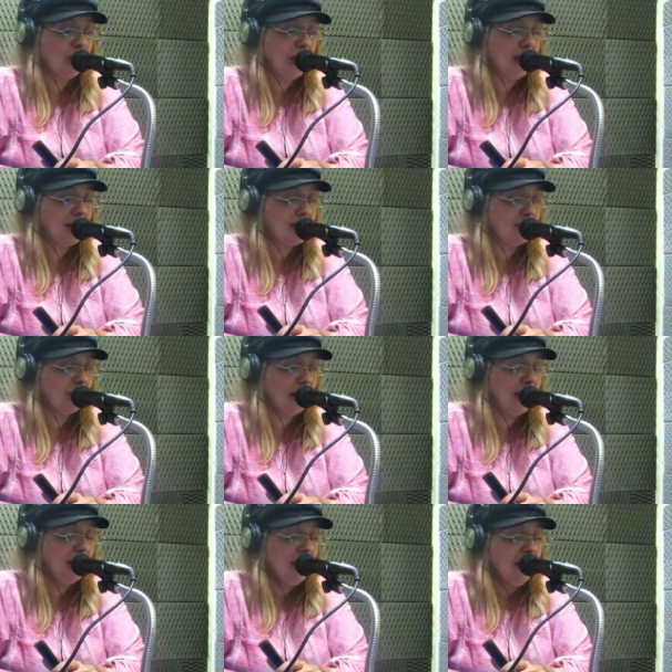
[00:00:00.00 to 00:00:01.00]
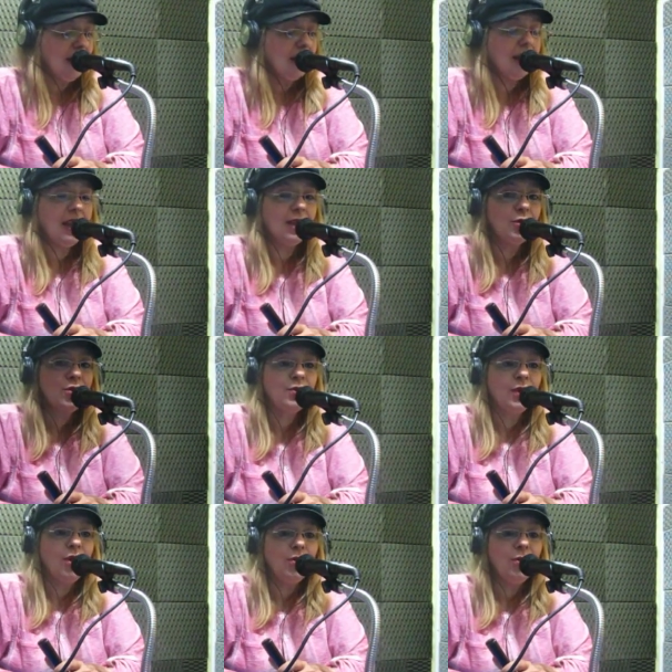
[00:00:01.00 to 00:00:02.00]
ruins, não é? Queridos,
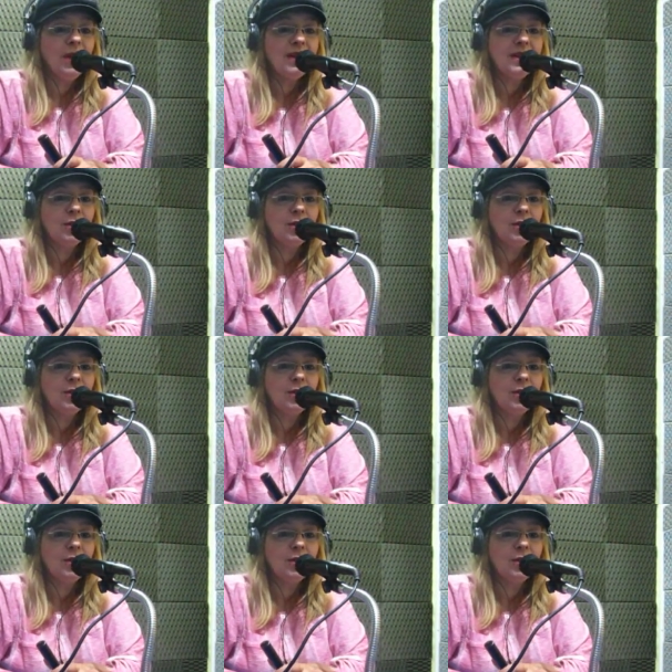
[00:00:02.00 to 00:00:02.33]
uma